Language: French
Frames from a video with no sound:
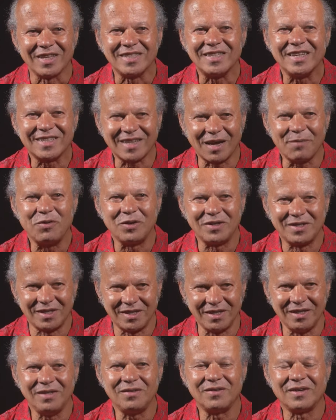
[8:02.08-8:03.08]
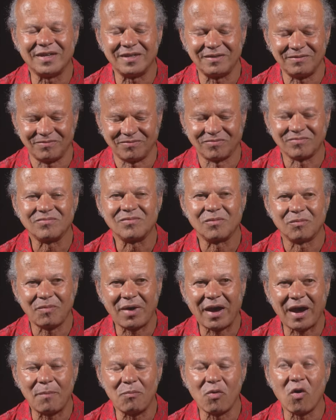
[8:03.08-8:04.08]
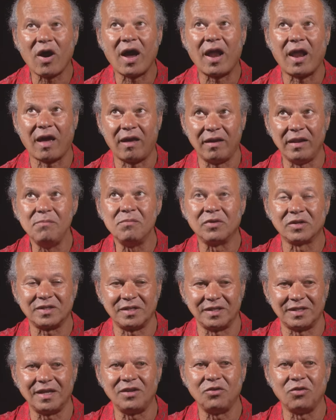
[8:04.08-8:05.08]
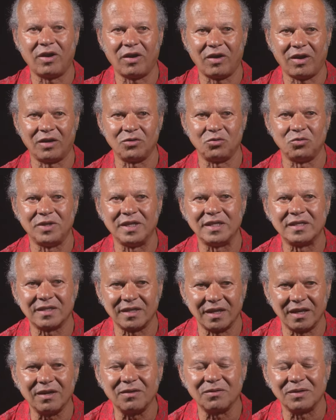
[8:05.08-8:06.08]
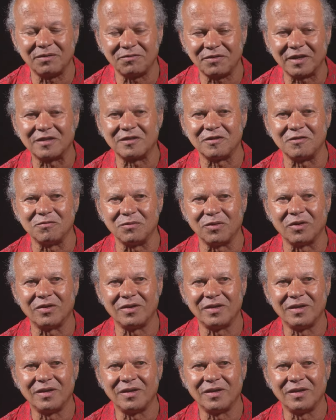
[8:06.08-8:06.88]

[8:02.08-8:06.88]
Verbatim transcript: c'est très petit, Par rapport à l'immensité du dessin, oui, effectivement. Alors d'où